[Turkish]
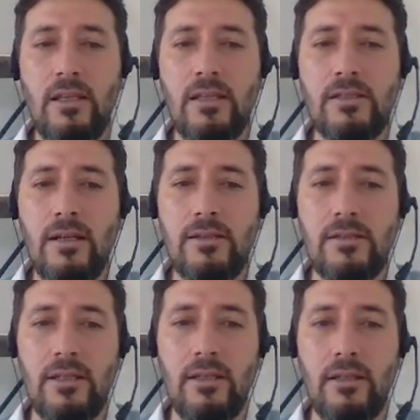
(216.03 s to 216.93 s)
X artı
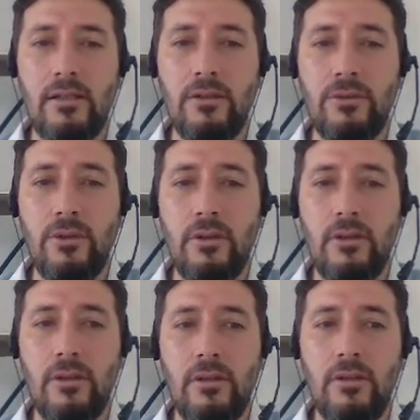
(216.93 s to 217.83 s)
Z'ye ne kalıyor?
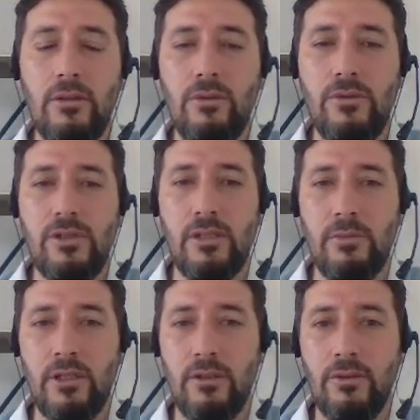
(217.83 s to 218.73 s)

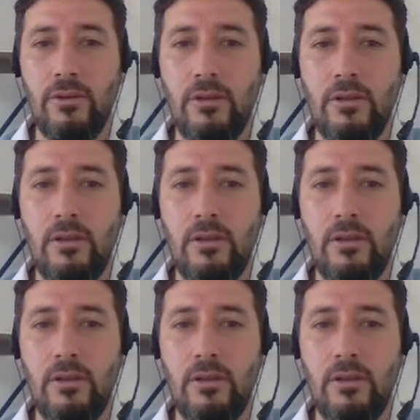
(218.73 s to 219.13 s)
120 kalıyor.